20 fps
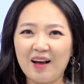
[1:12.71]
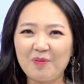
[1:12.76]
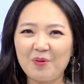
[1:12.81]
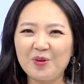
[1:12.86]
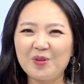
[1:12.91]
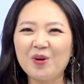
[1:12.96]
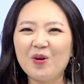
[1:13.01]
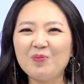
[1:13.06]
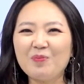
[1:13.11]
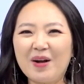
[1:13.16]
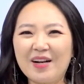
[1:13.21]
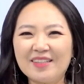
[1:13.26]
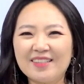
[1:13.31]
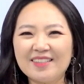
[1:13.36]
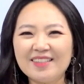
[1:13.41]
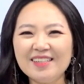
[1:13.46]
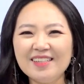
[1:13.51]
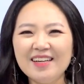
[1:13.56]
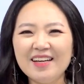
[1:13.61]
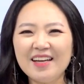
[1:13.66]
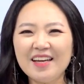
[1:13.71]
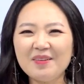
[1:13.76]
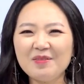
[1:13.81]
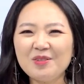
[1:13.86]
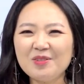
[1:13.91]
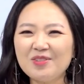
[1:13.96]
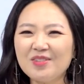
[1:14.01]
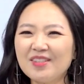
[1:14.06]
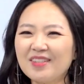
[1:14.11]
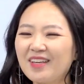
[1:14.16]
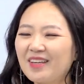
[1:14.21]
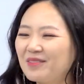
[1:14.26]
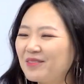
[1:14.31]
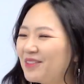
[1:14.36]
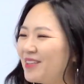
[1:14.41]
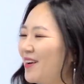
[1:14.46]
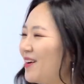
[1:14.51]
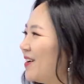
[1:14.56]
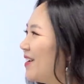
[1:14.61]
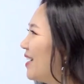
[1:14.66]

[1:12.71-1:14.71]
뭐 이런 말들을 해볼 수 있겠고요.